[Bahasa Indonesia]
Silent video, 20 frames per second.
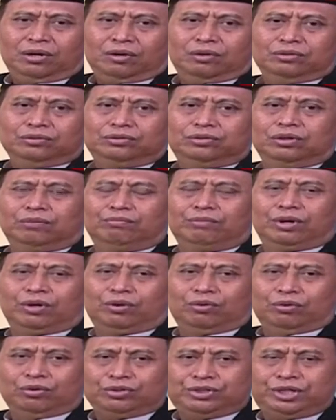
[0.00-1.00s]
untuk
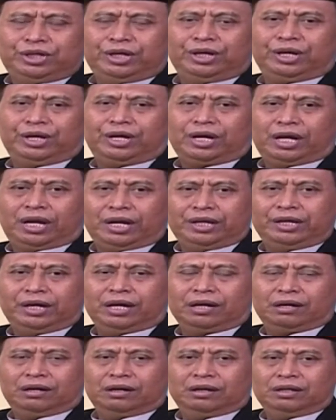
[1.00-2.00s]
menguji
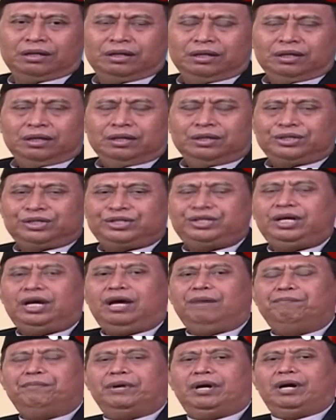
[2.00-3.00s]
kalian
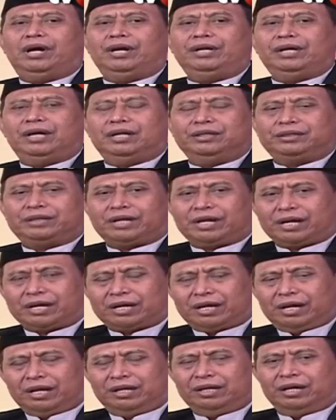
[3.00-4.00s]
siapa di antara
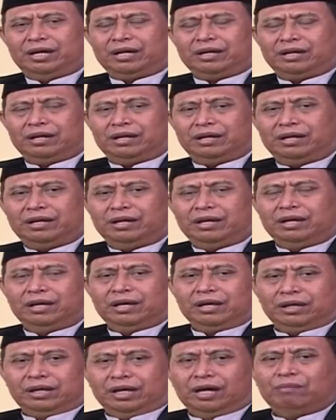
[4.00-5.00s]
kalian
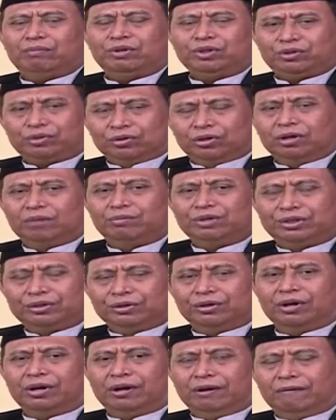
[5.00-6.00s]
yang
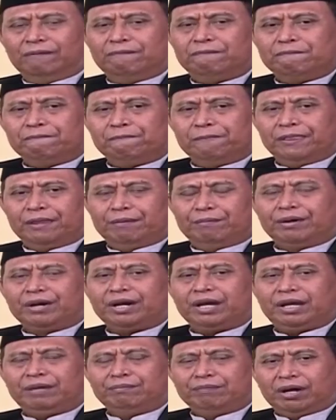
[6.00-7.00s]
betul-betul
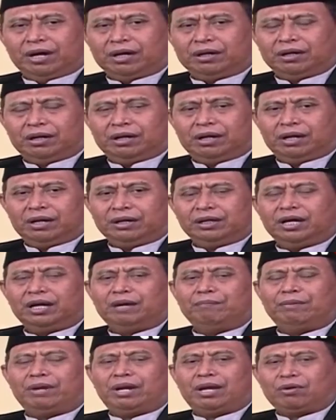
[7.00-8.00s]
beriman
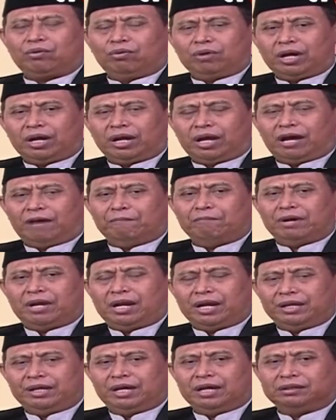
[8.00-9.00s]
dan melakukan
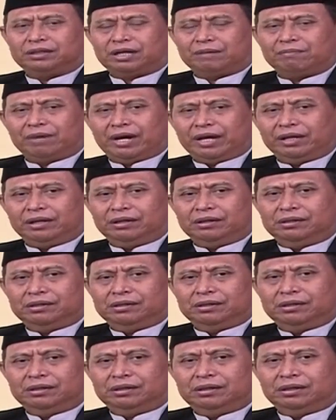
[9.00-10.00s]
amal yang terbaik.
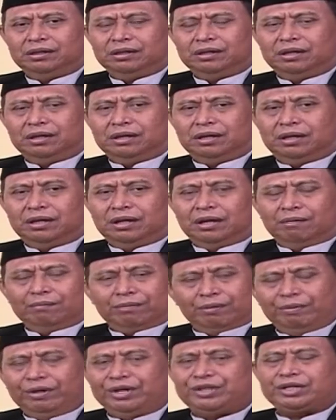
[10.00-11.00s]

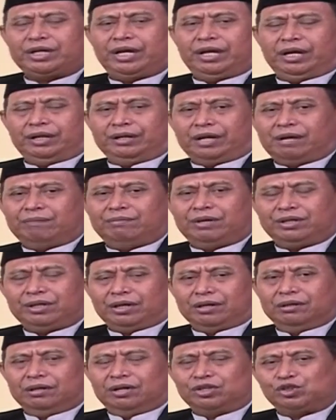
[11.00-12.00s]
Pemirsa yang dirahmati
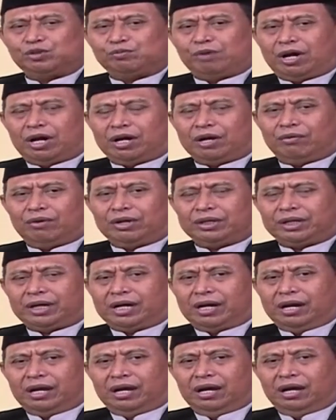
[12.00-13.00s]
Allah Subhanahu wa
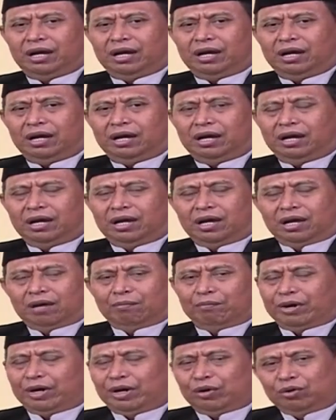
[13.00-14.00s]
taala,
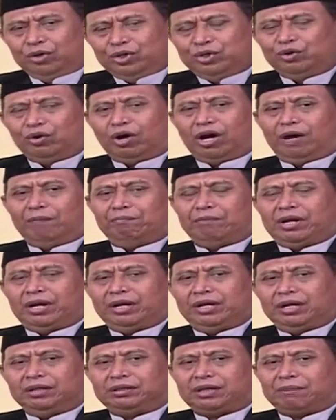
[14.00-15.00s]
menuju amal
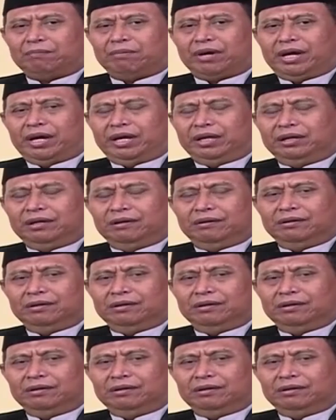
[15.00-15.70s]
yang terbaik